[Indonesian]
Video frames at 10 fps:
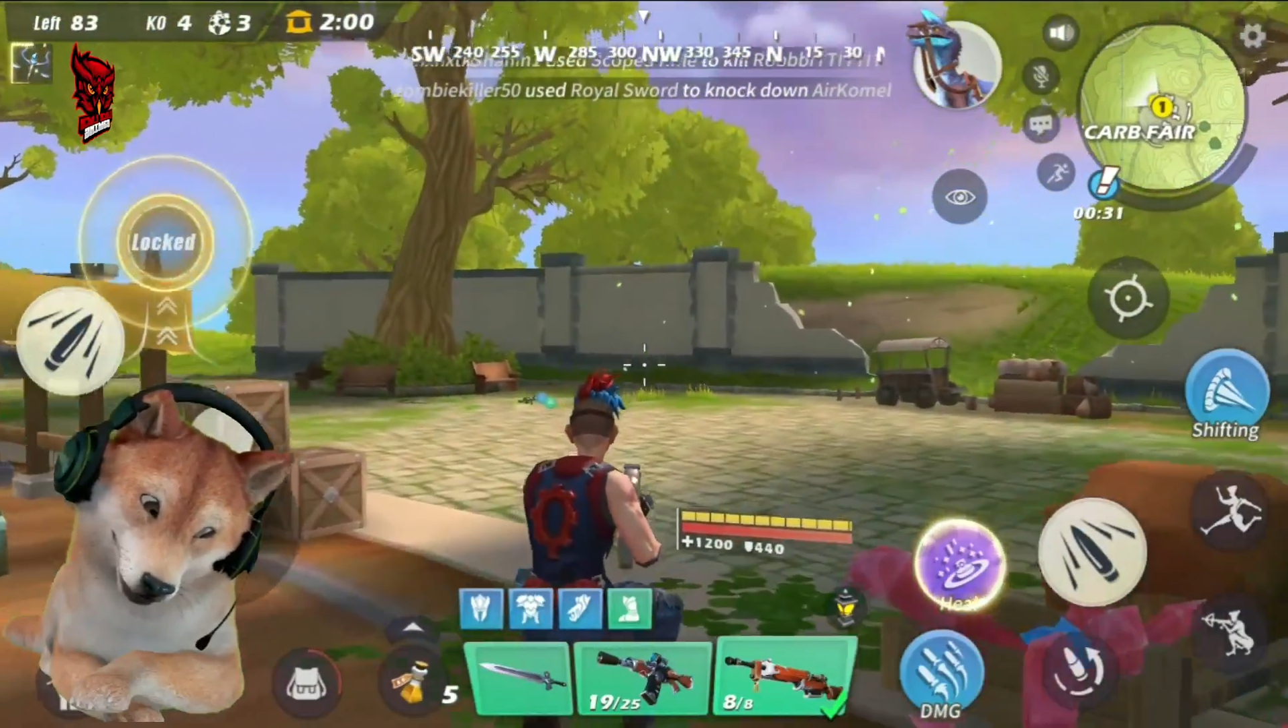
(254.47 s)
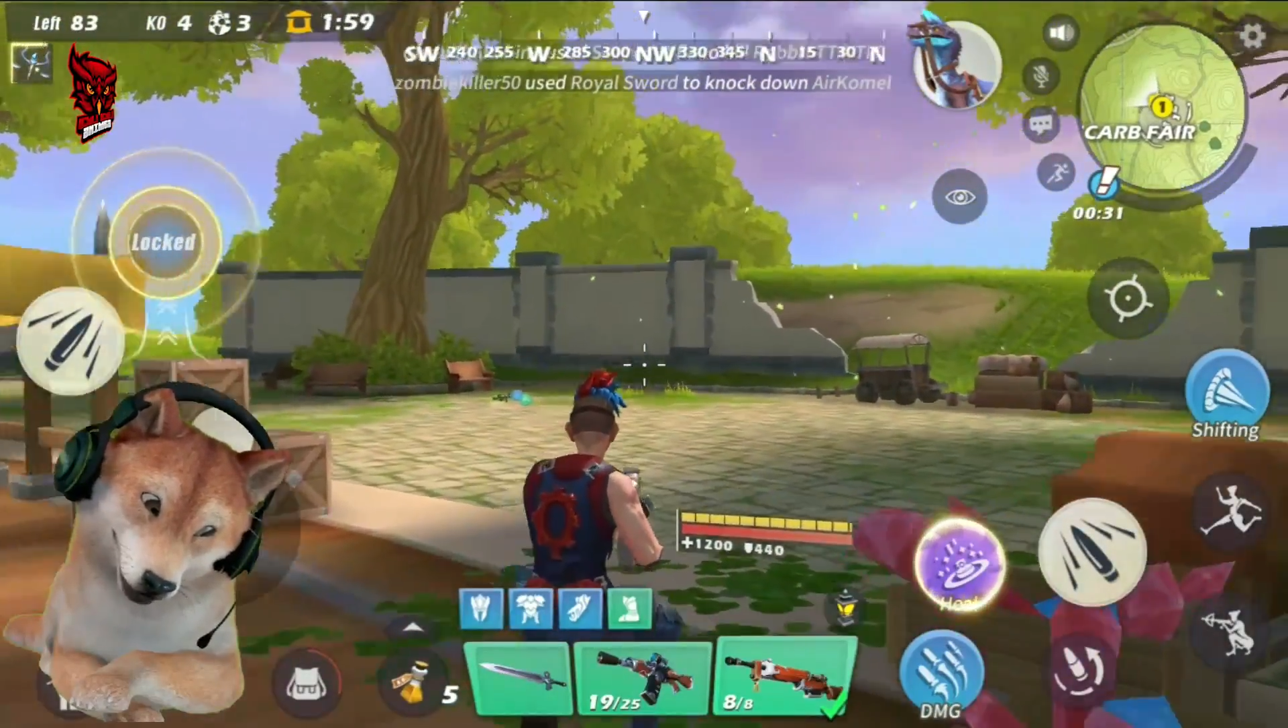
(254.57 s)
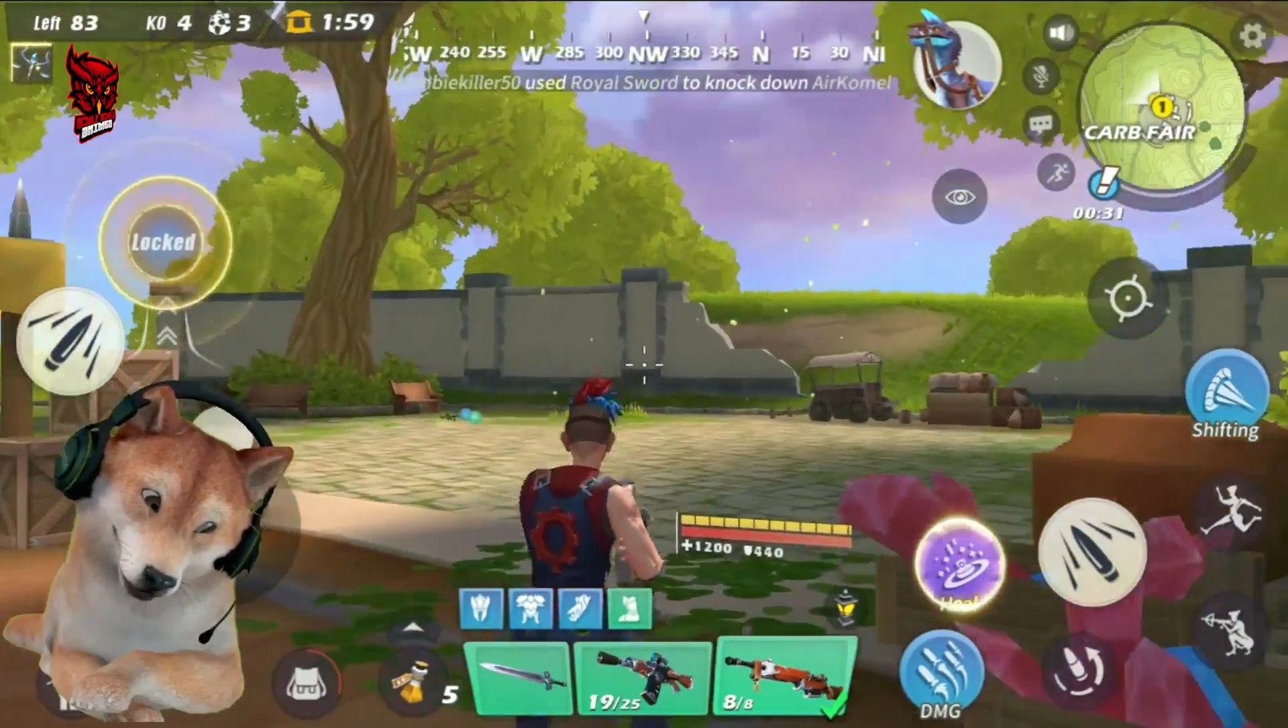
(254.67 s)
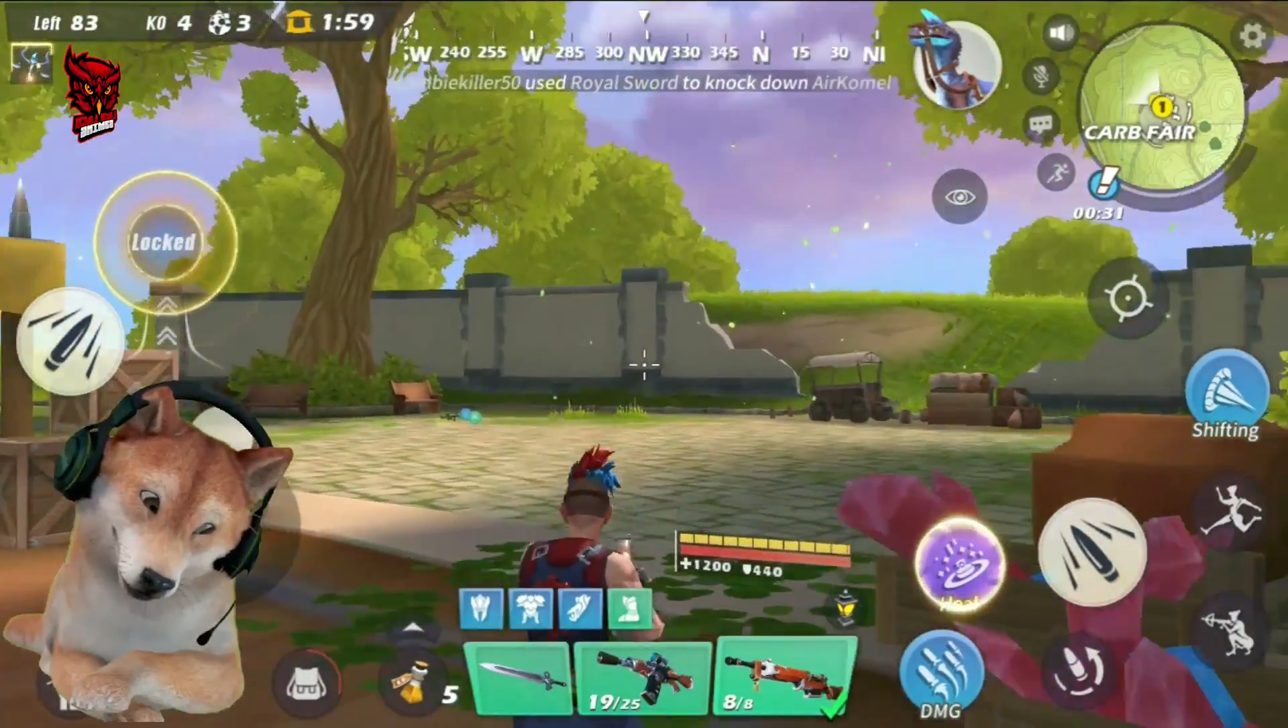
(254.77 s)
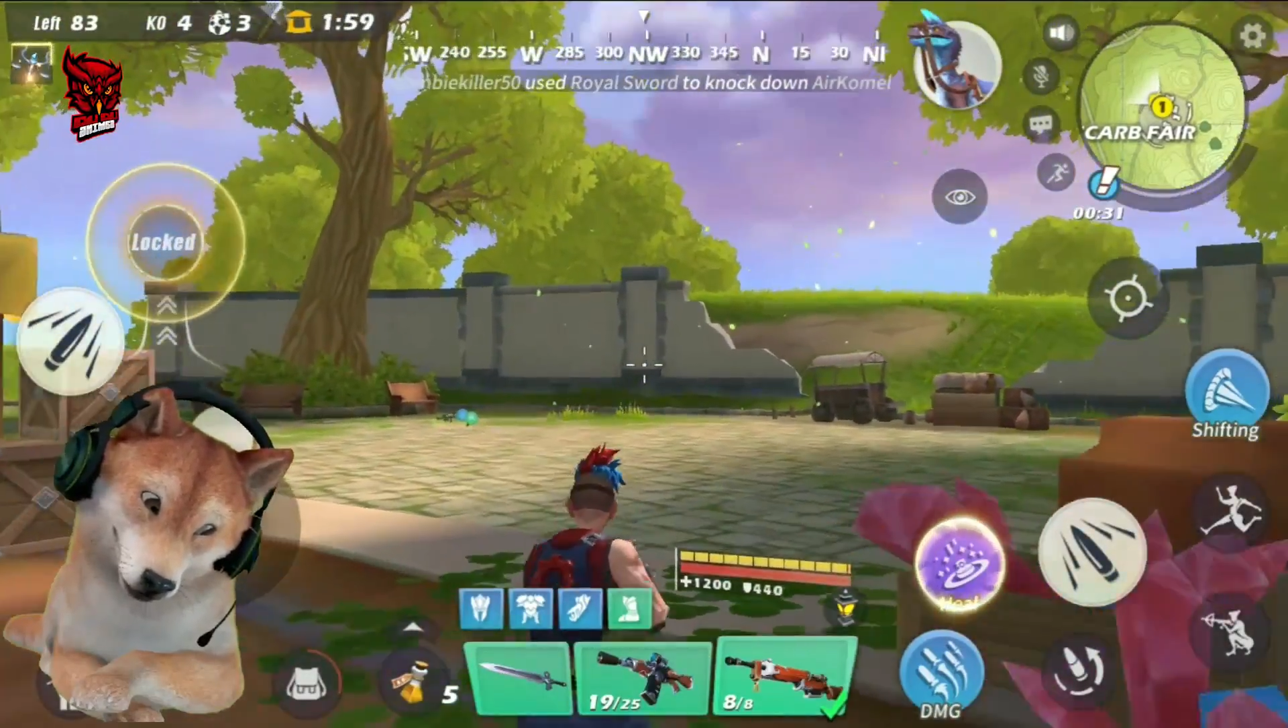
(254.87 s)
ya